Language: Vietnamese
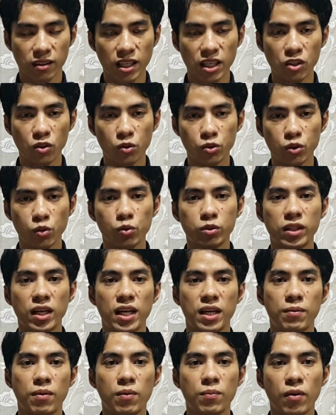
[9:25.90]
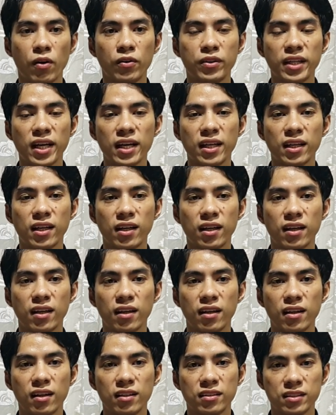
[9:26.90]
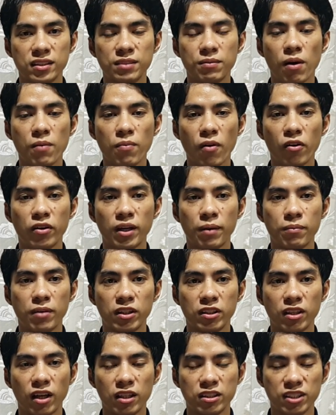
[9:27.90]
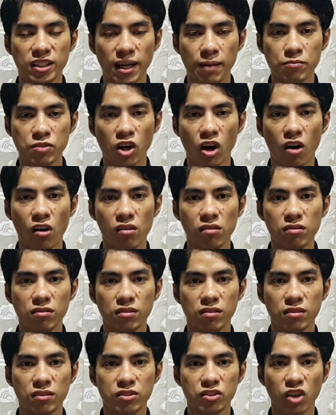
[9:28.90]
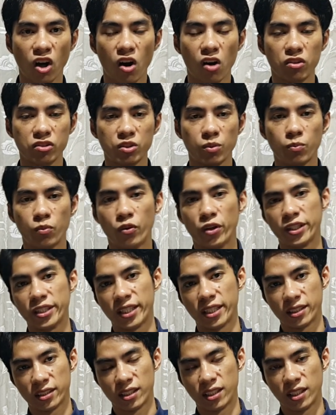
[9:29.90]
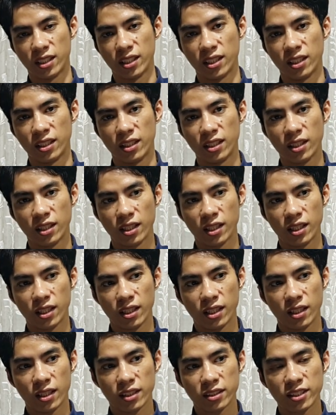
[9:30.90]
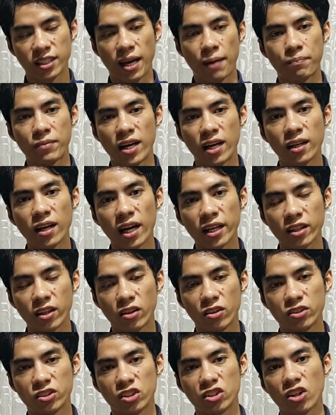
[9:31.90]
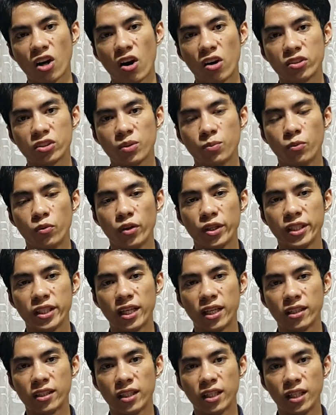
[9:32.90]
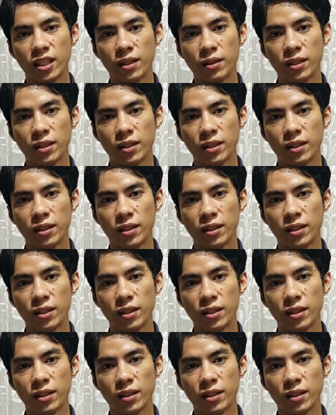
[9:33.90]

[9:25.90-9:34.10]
tin nụ du tề bóng phổ ôn á cứ bóng phổ ôn này mình ở năm chóng chóng chùm môi nằng năm nắng hay cả đôi chị chóng chùm môi nằng